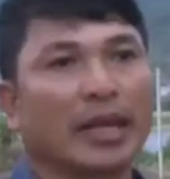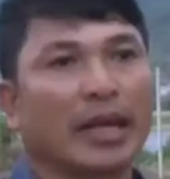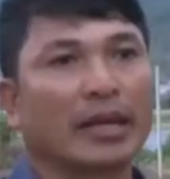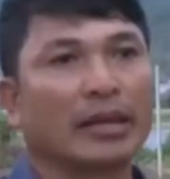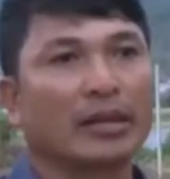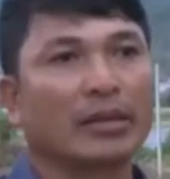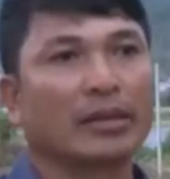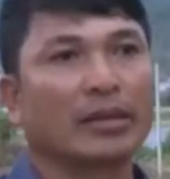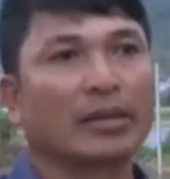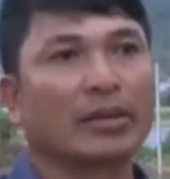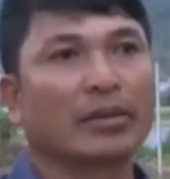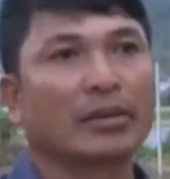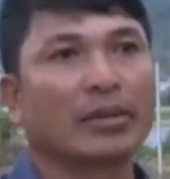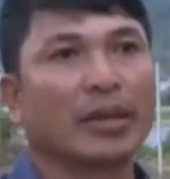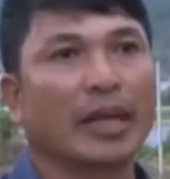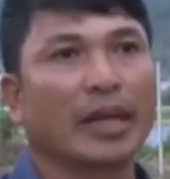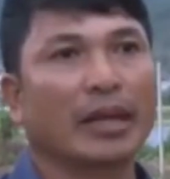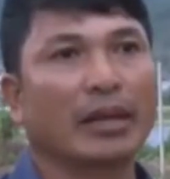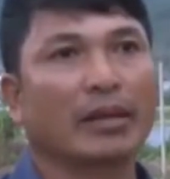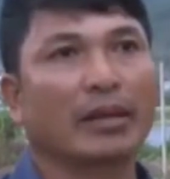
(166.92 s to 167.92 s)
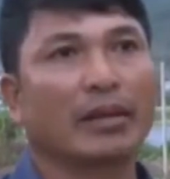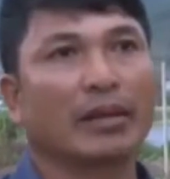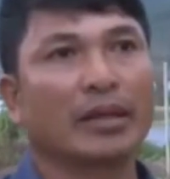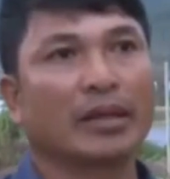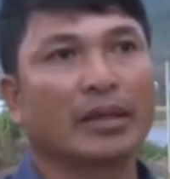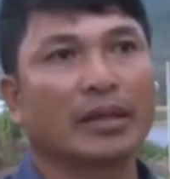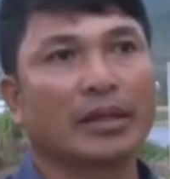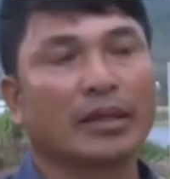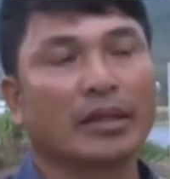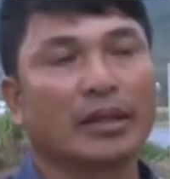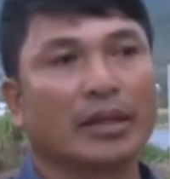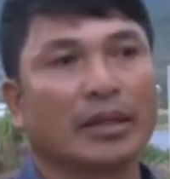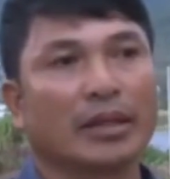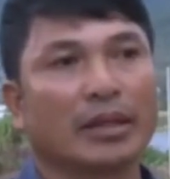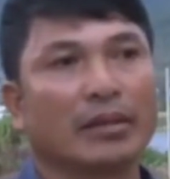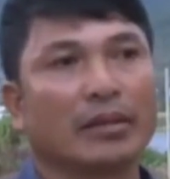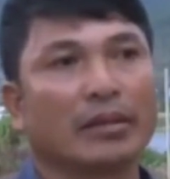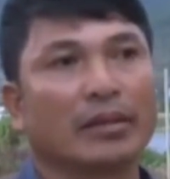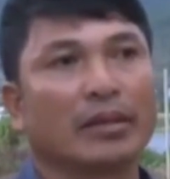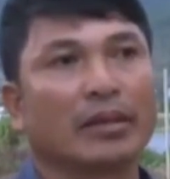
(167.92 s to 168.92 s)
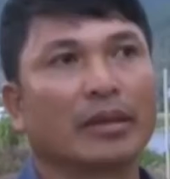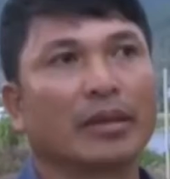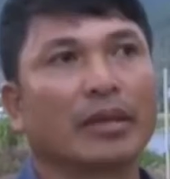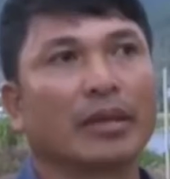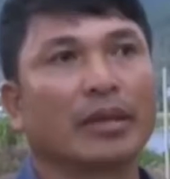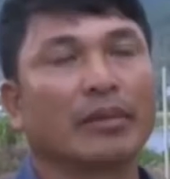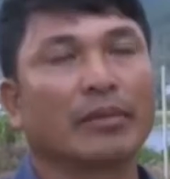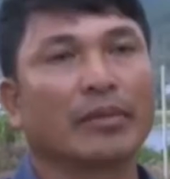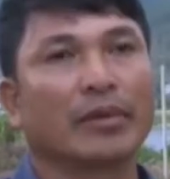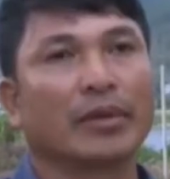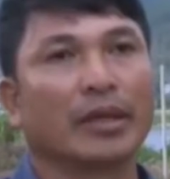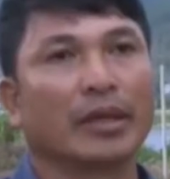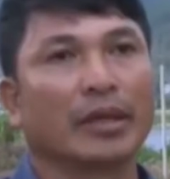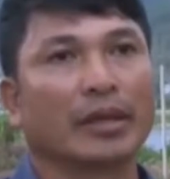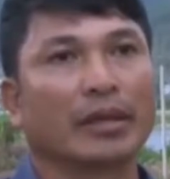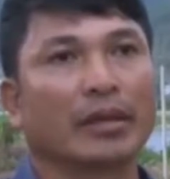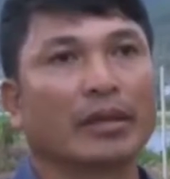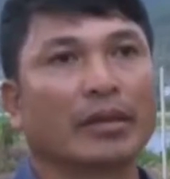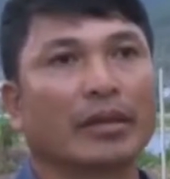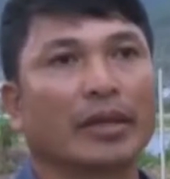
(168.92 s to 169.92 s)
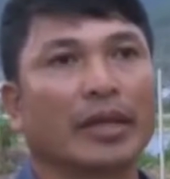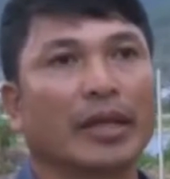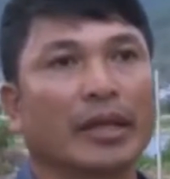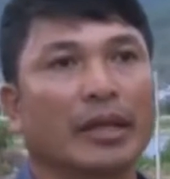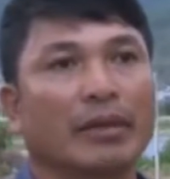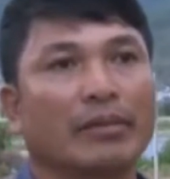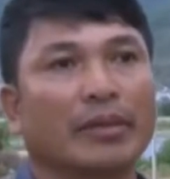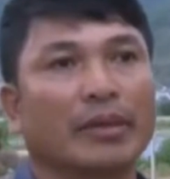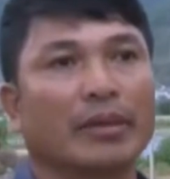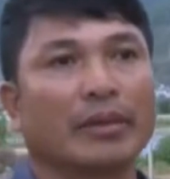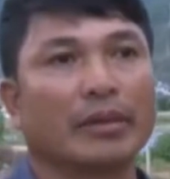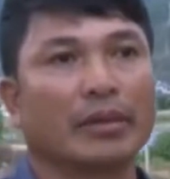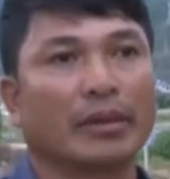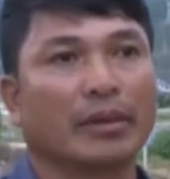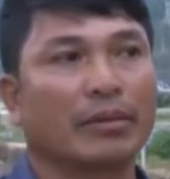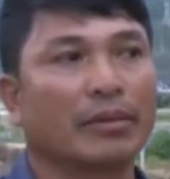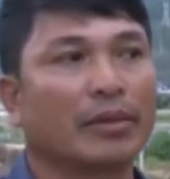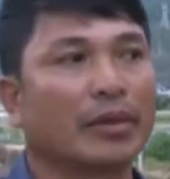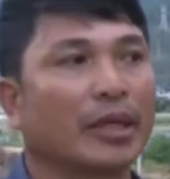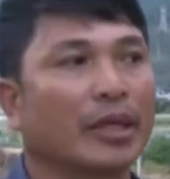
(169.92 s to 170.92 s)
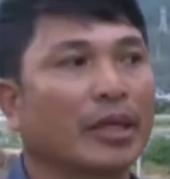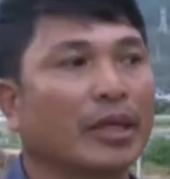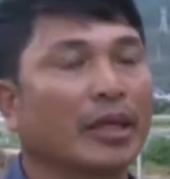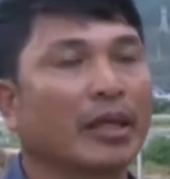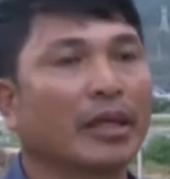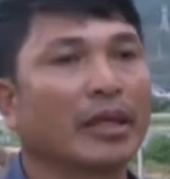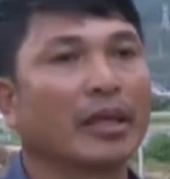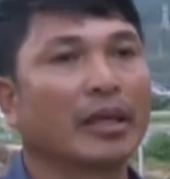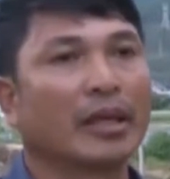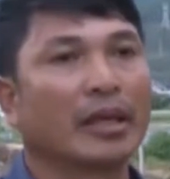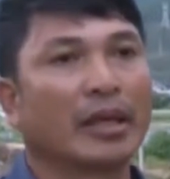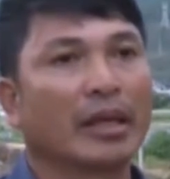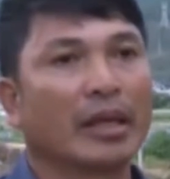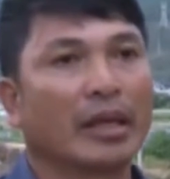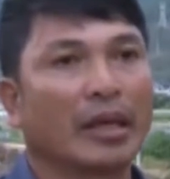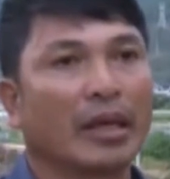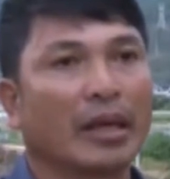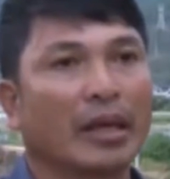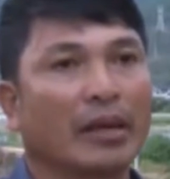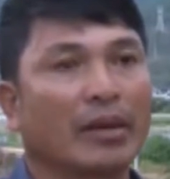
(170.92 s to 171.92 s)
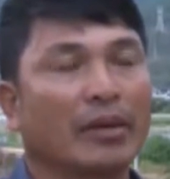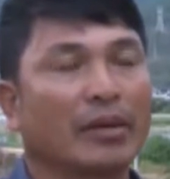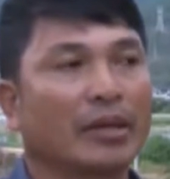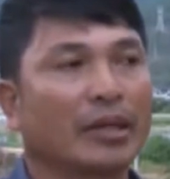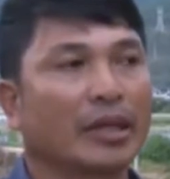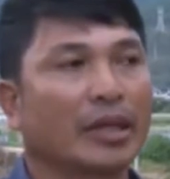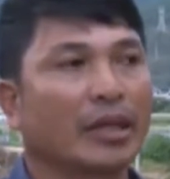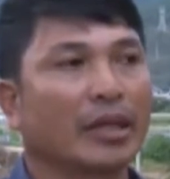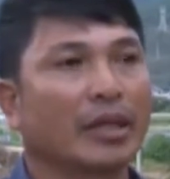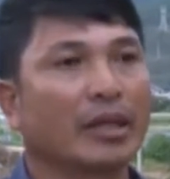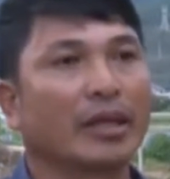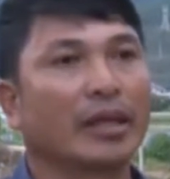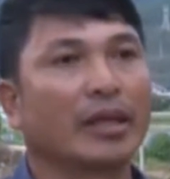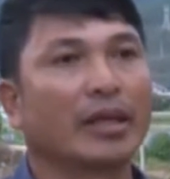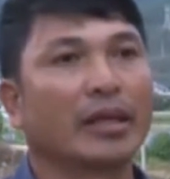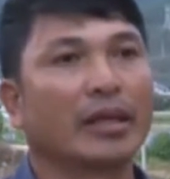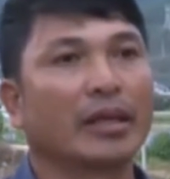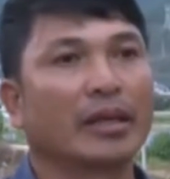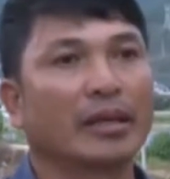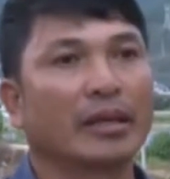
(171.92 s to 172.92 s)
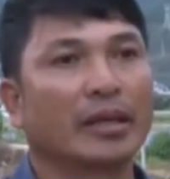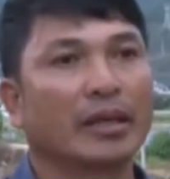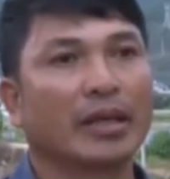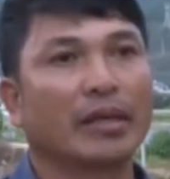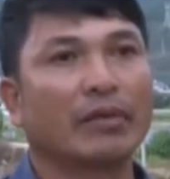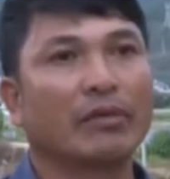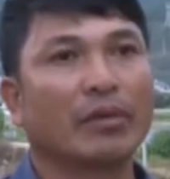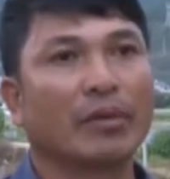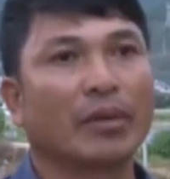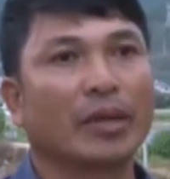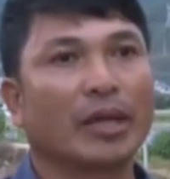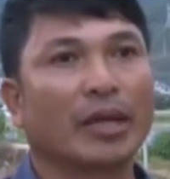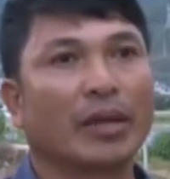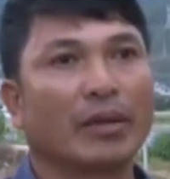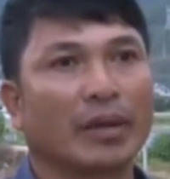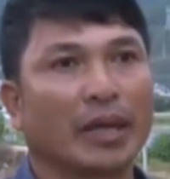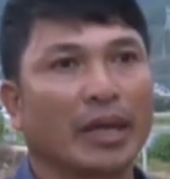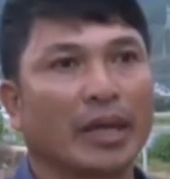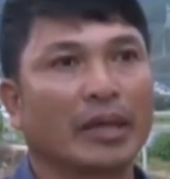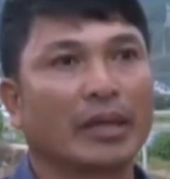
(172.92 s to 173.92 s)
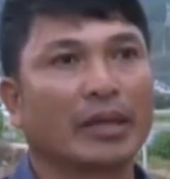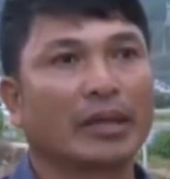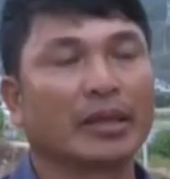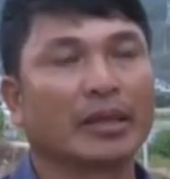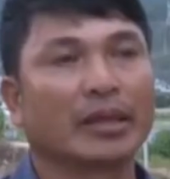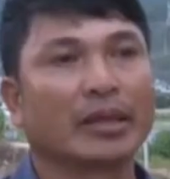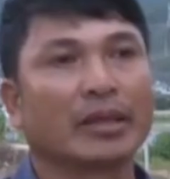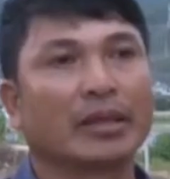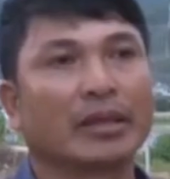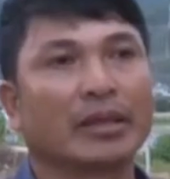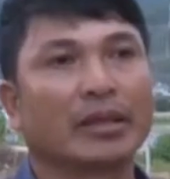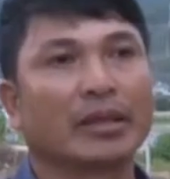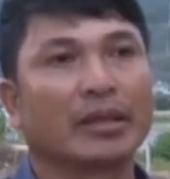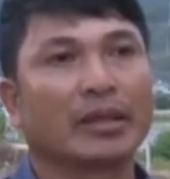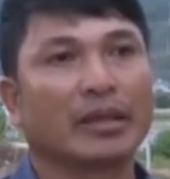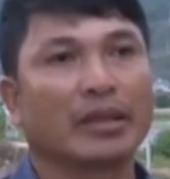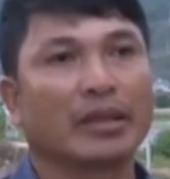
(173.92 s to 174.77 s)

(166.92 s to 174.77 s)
Xã Lạc Xuân cũng đang có cái kiến nghị để cấp huyện và các cấp các thẩm quyền là hỗ trợ để khắc phục cái cầu này. Nhưng